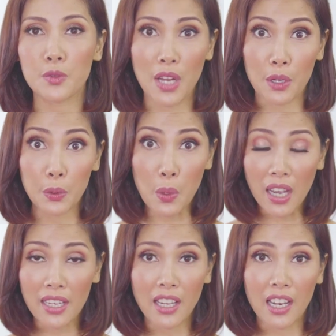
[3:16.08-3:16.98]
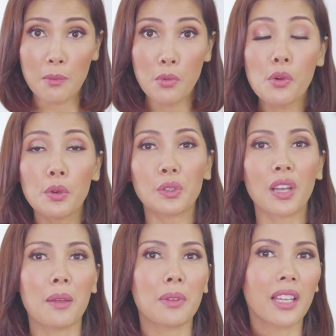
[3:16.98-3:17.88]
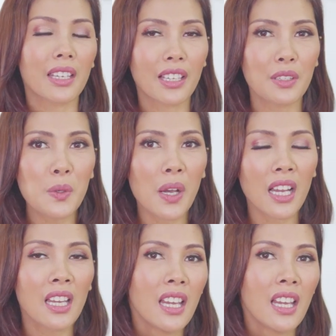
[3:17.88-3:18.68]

sudah aku tuangkan dalam buku untuk kehamilan yang kedua,